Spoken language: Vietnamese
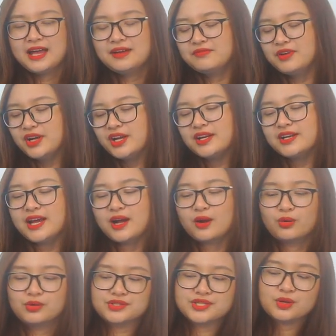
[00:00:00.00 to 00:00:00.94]
Với cân nặng
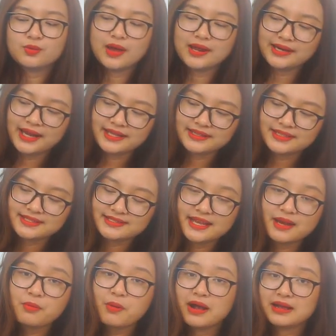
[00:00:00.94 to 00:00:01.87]
của chiếc loa này thì
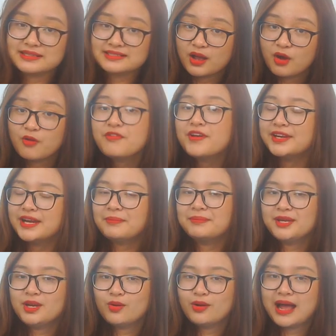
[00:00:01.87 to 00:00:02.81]
sẽ khoảng 6,5
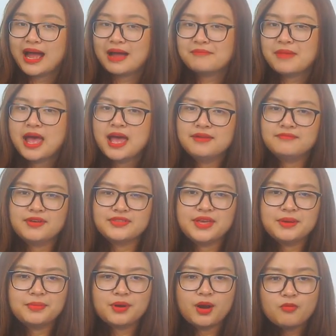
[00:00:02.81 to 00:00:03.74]
kg và
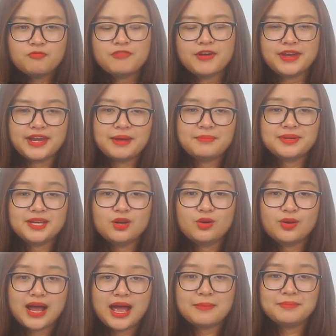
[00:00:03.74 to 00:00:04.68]
thêm 0,5
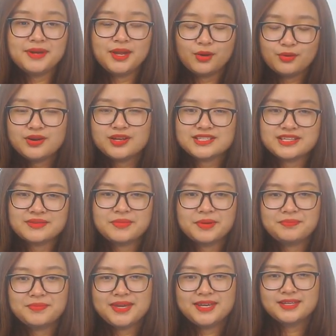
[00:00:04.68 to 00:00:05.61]
kg nếu được trang bị
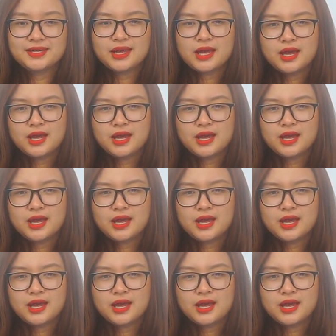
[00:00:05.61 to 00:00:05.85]
pin.